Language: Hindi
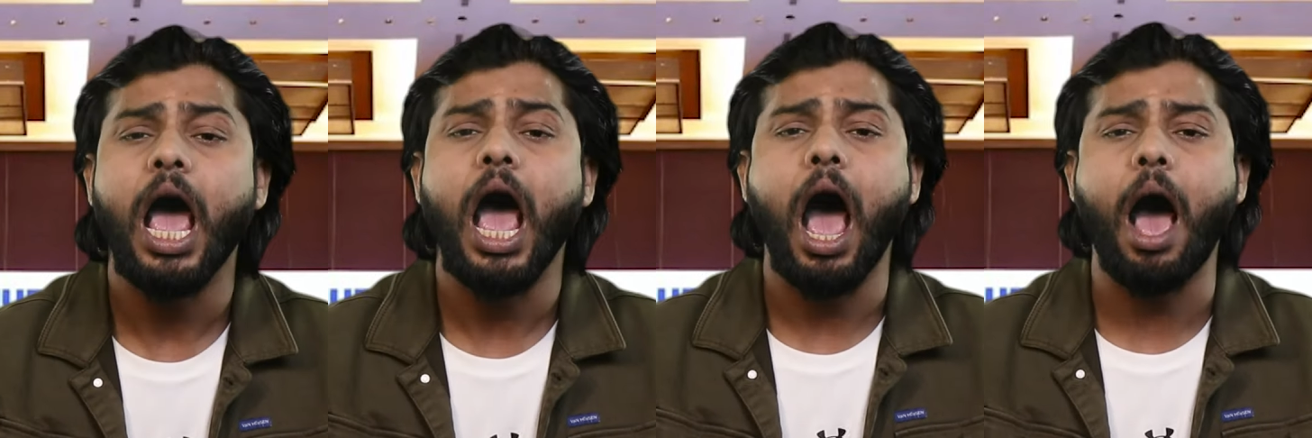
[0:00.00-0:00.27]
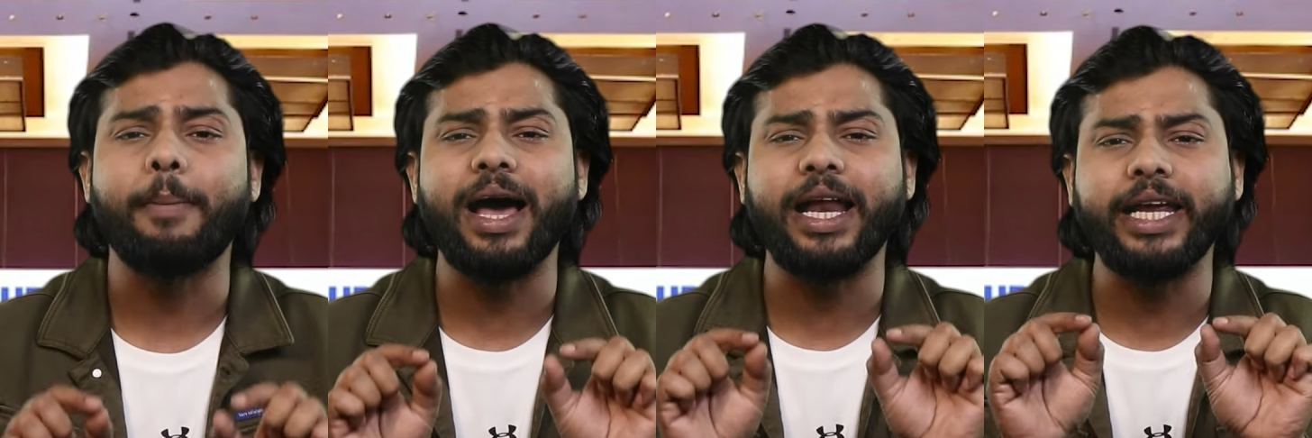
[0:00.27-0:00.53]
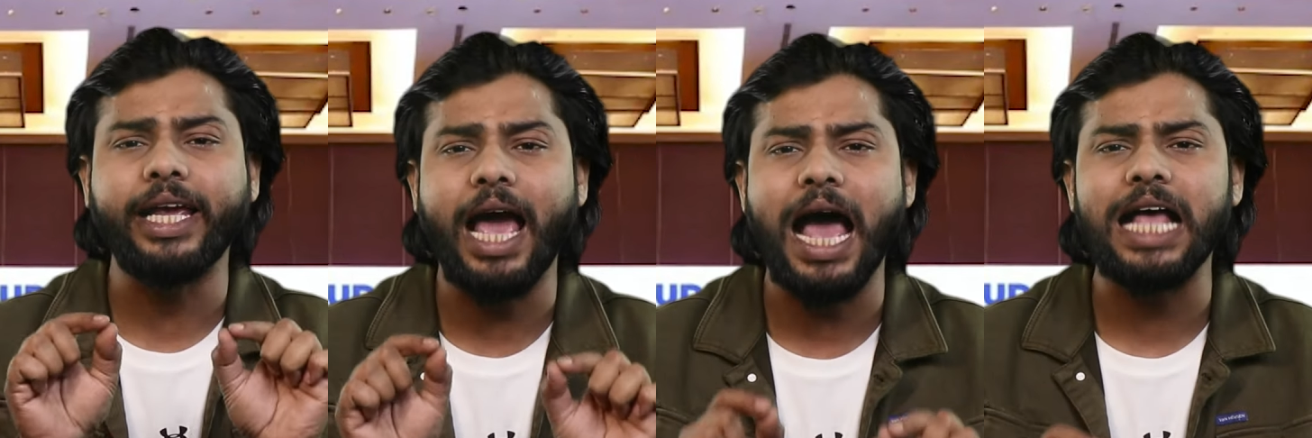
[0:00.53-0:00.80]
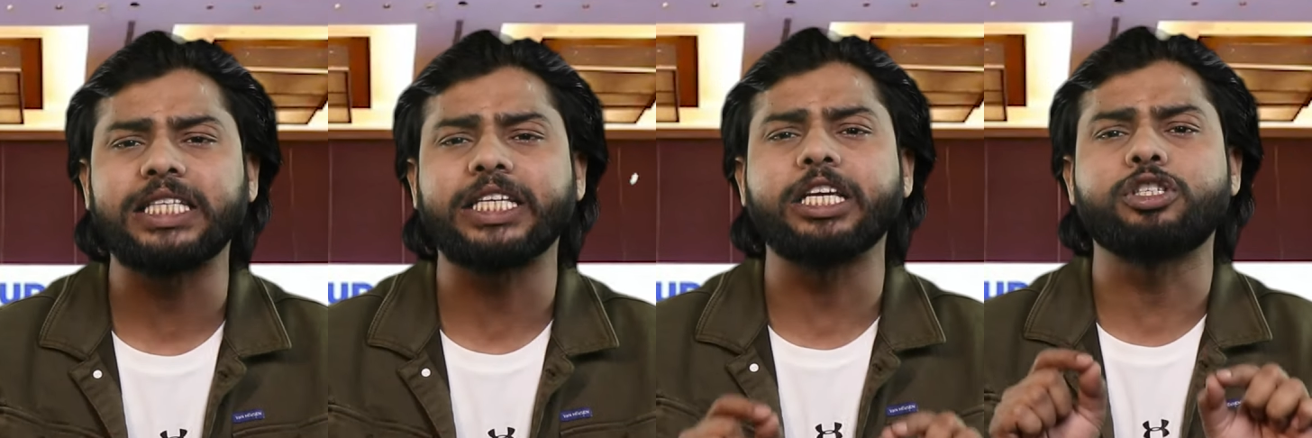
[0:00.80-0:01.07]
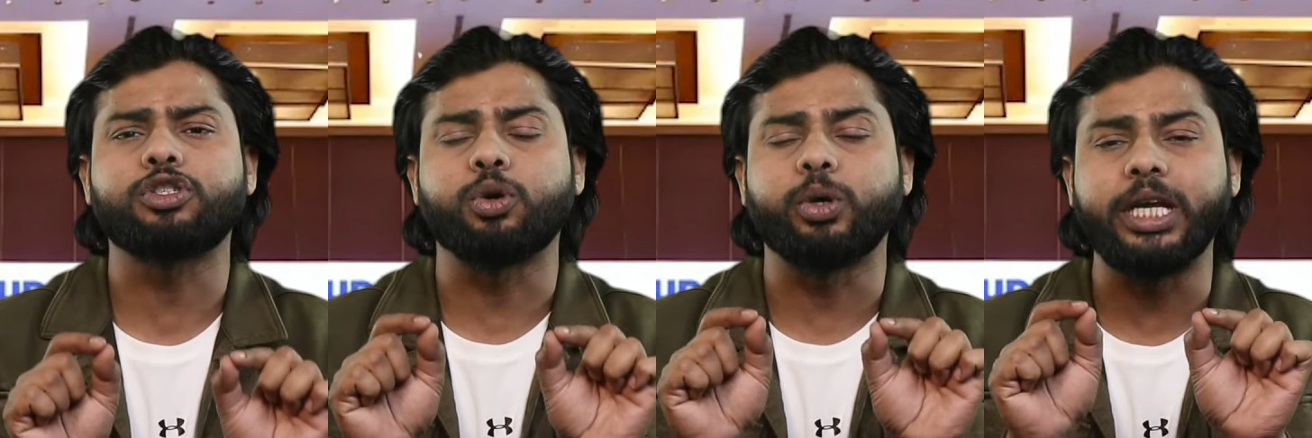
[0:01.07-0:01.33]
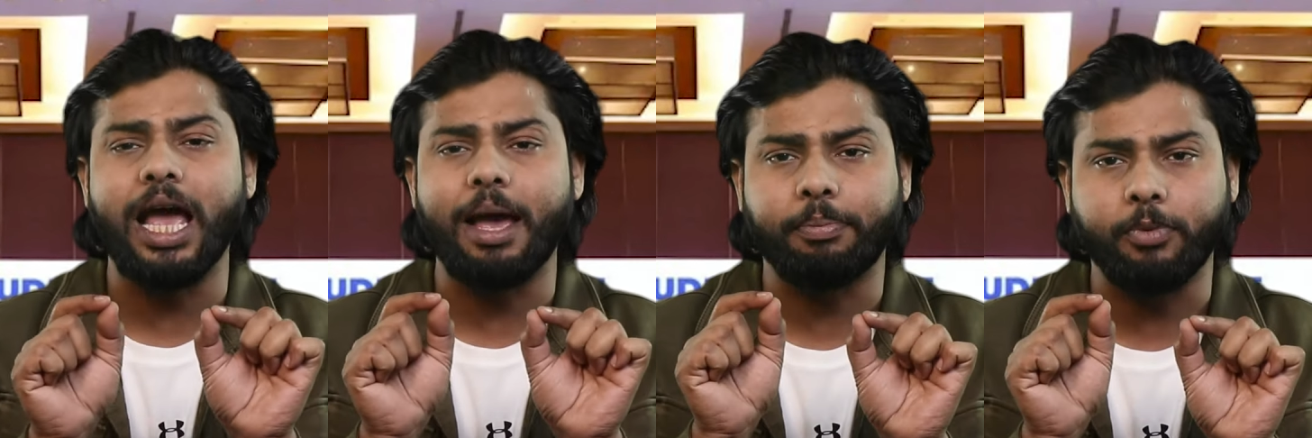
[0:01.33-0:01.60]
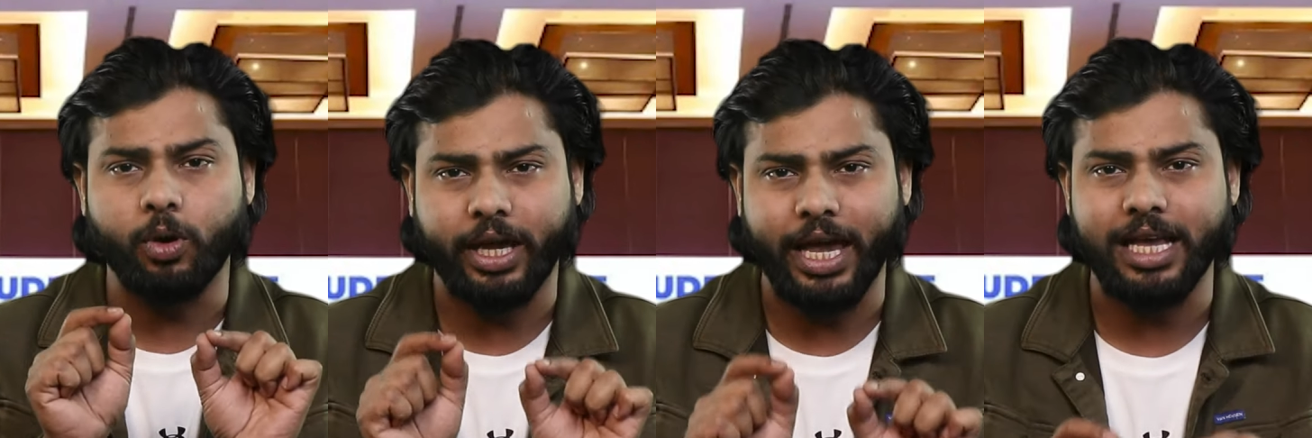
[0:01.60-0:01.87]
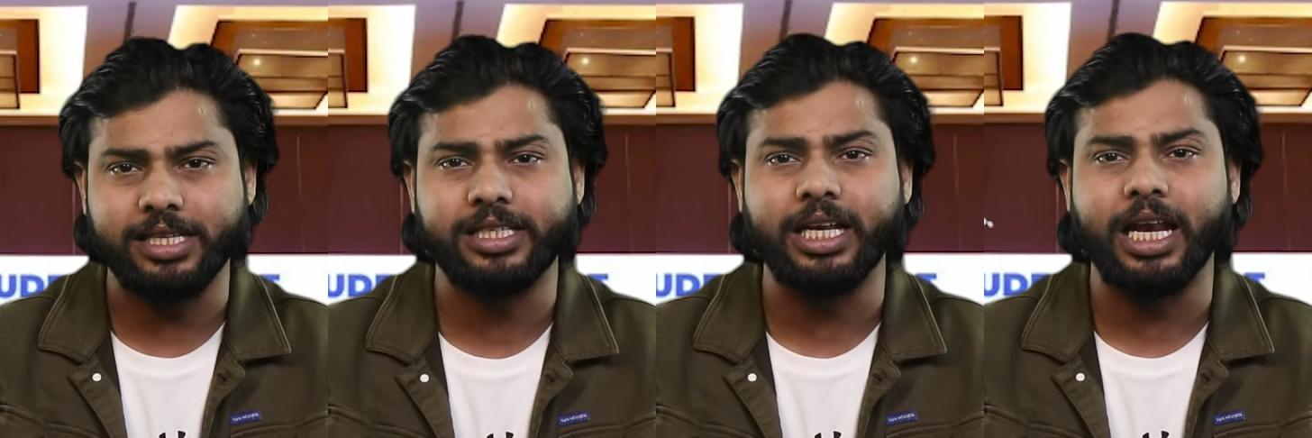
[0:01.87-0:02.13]
हमारी आज की स्टोरी आपको
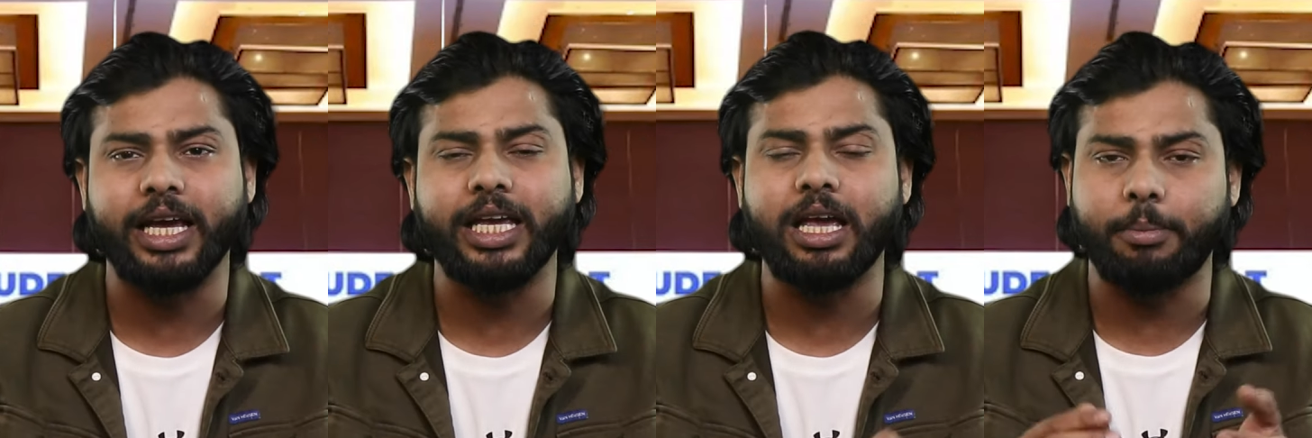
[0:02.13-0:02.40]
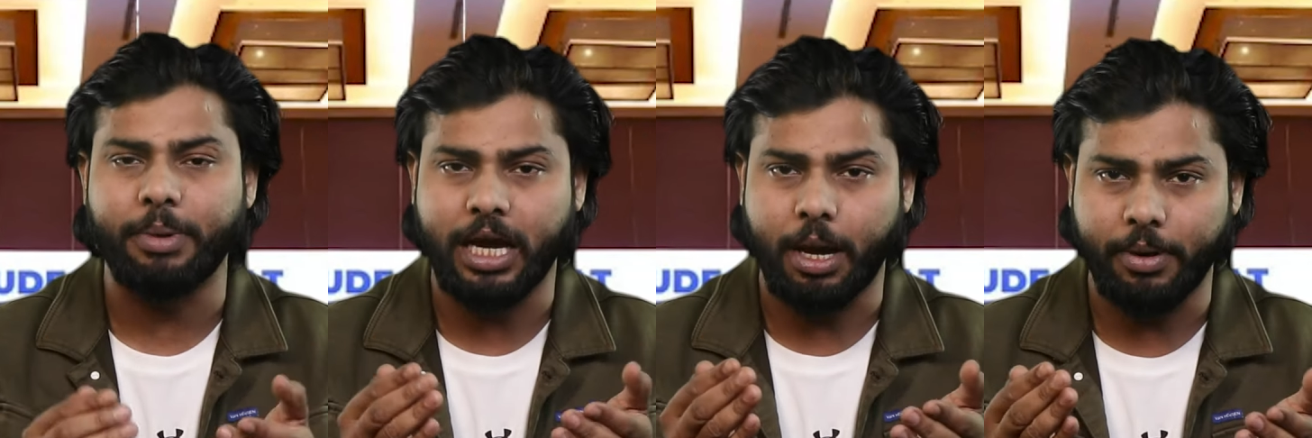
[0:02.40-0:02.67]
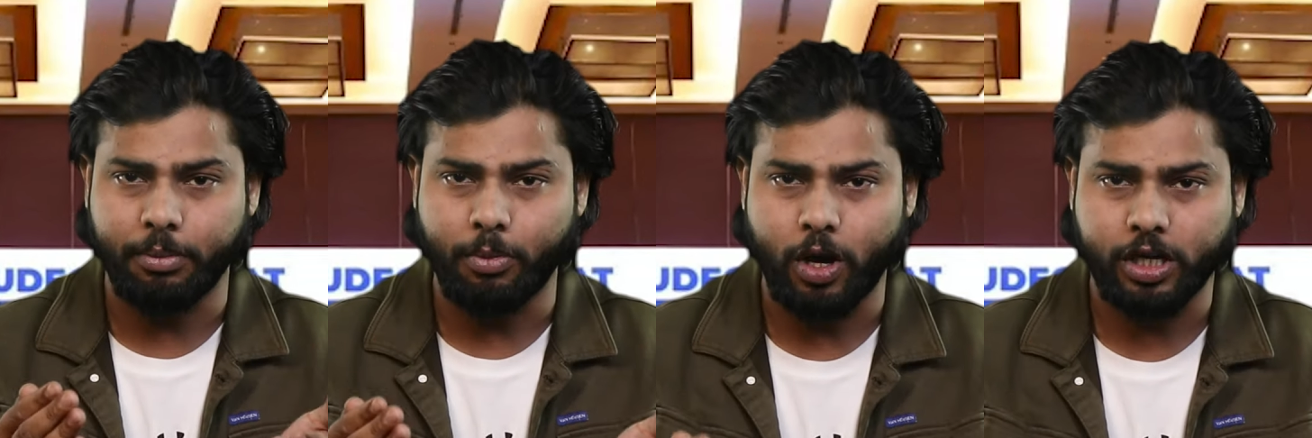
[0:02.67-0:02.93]
कैसी लगी हमें कमेंट